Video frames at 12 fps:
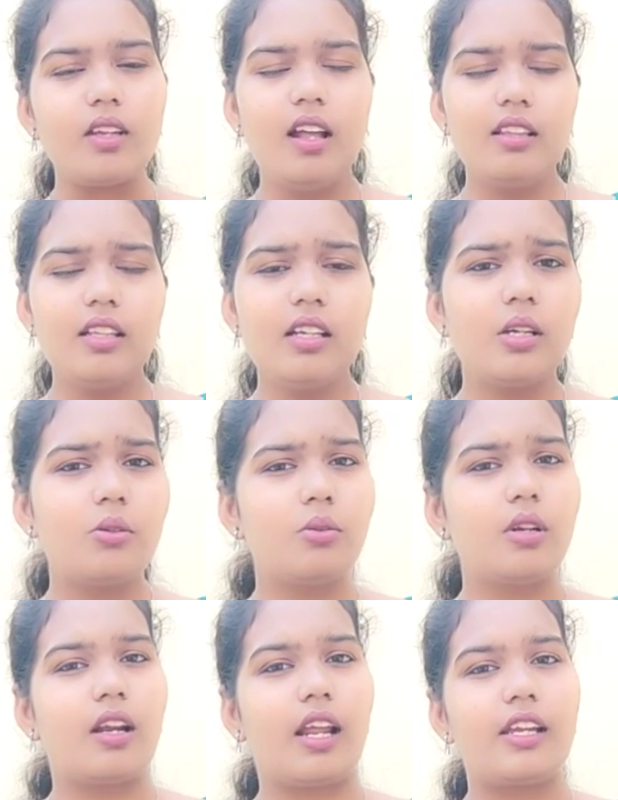అందరికీ
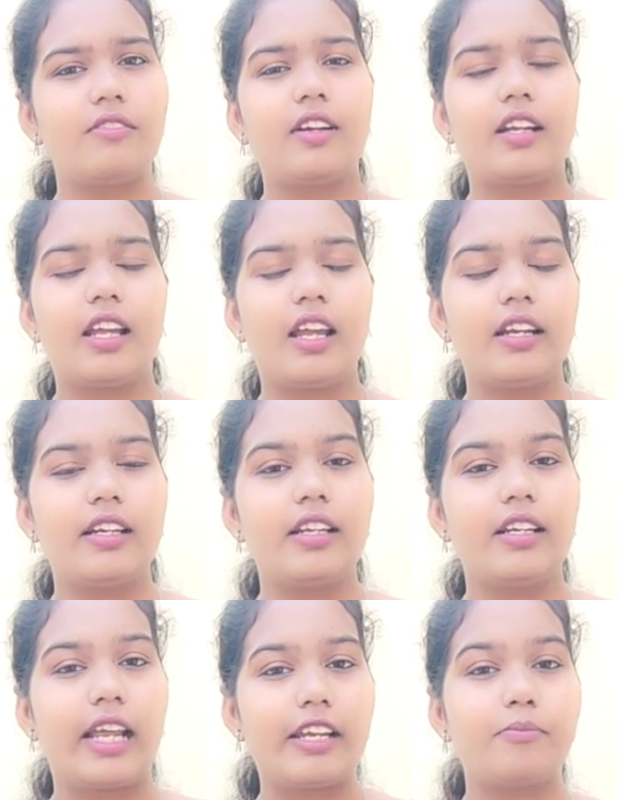కూడా లైఫ్ అంటే ఏంటి
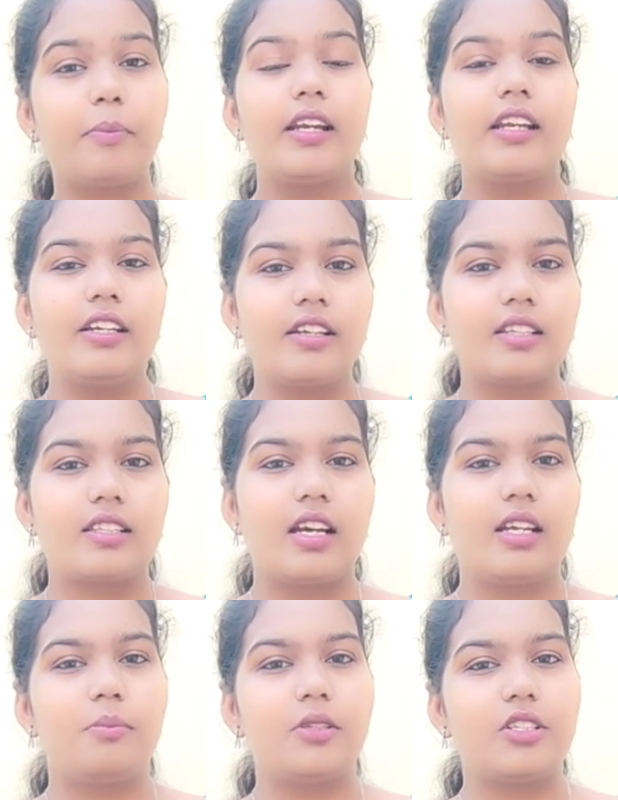లైఫ్ పైన ఇంట్రెస్ట్
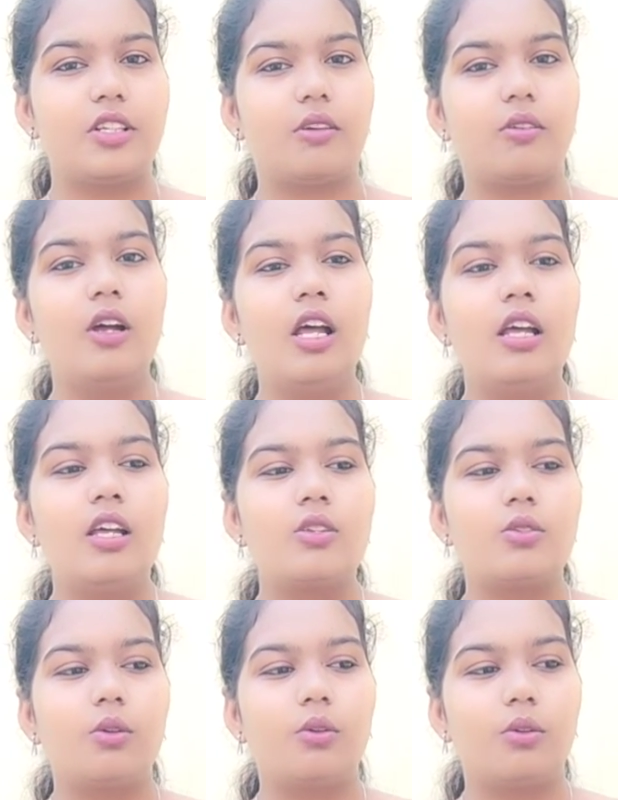కల్పించటం
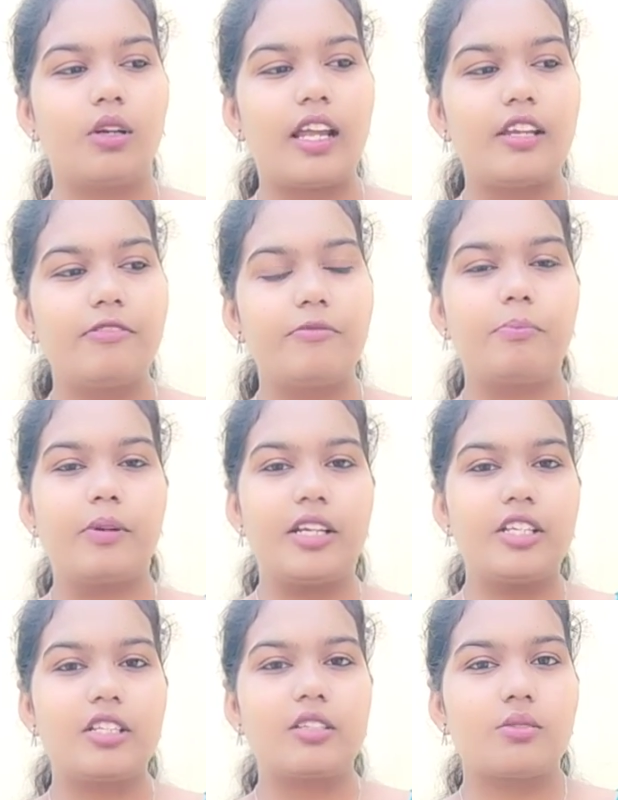సో లైఫ్
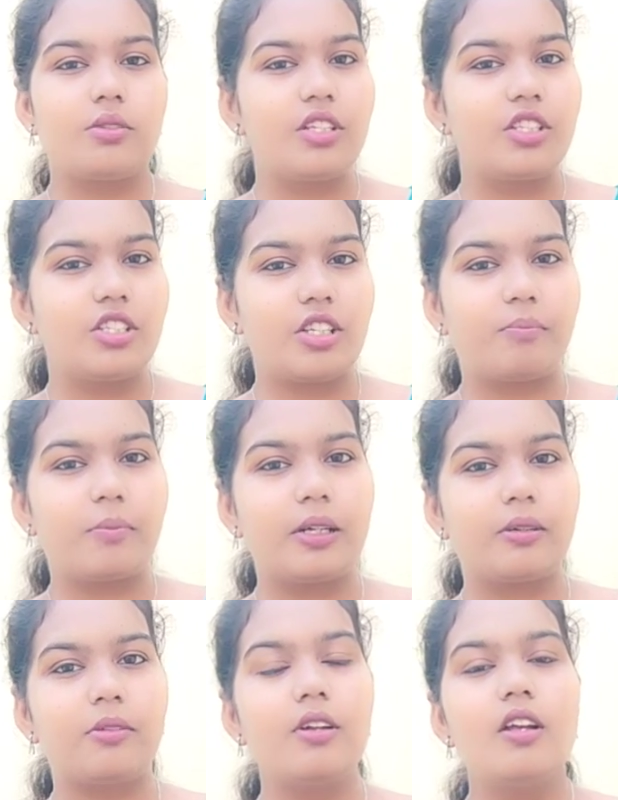ప్రీషియస్ గురించి
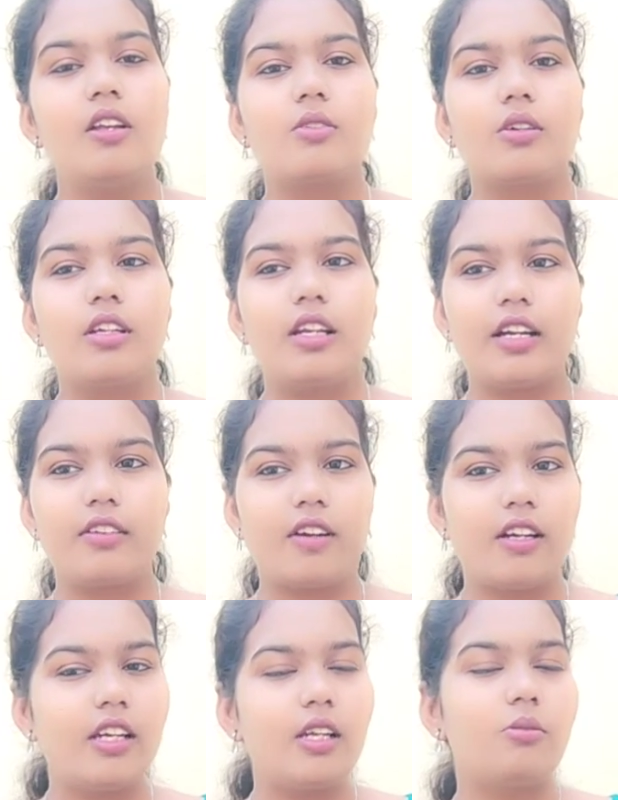చెప్పటం సో
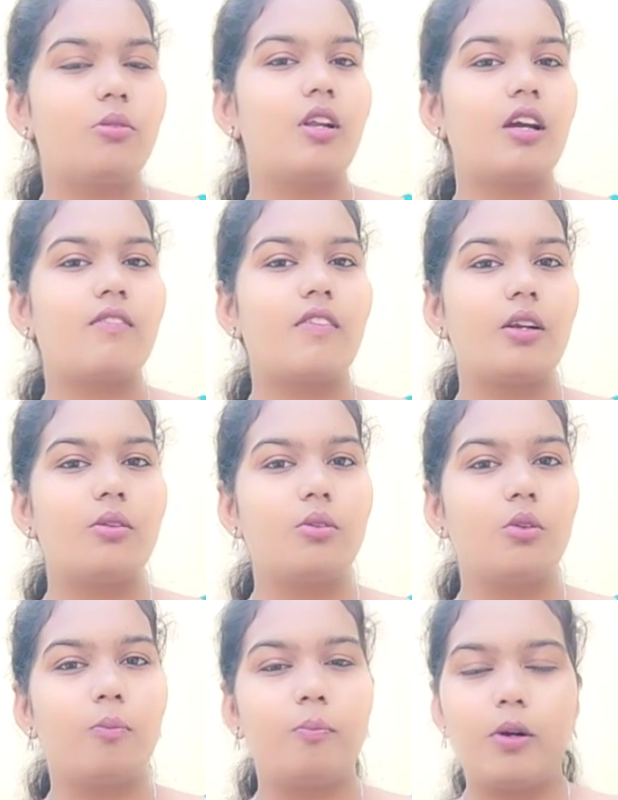ఇలాంటివన్నీ కూడా వాళ్ళు
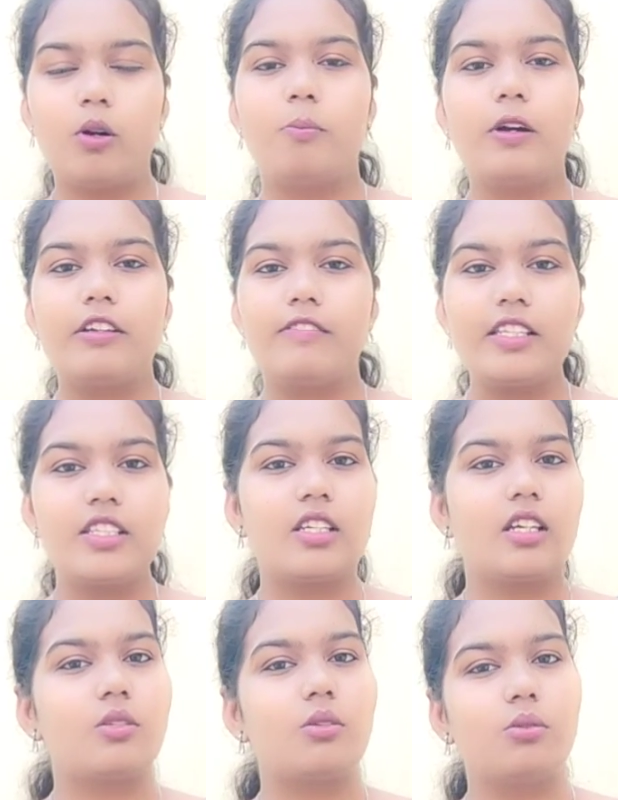గొప్ప గొప్ప ఈవెంట్స్
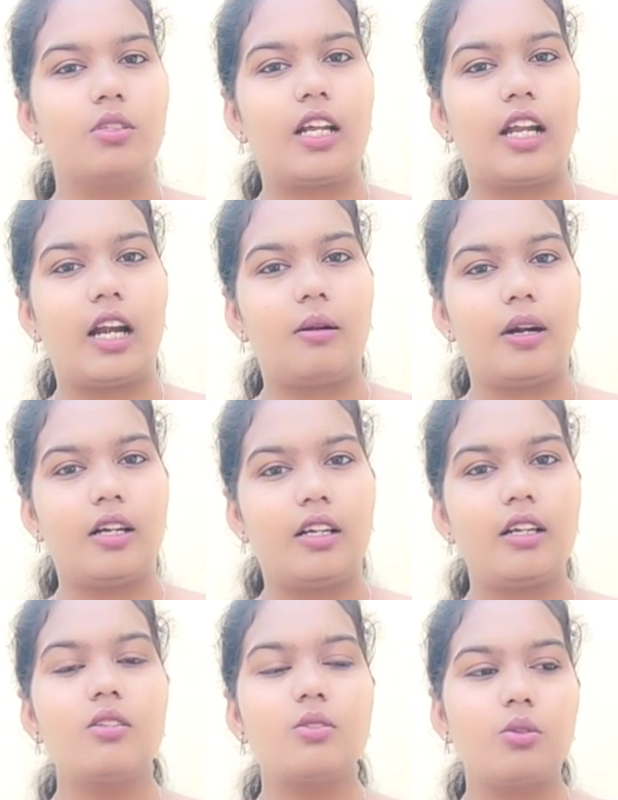చేస్తూ ఉంటారనమాట
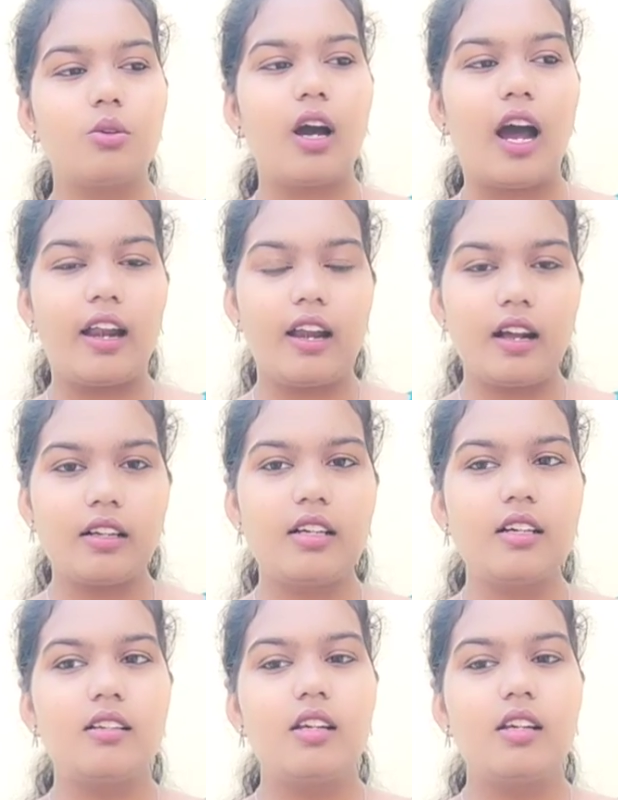సో అలాగా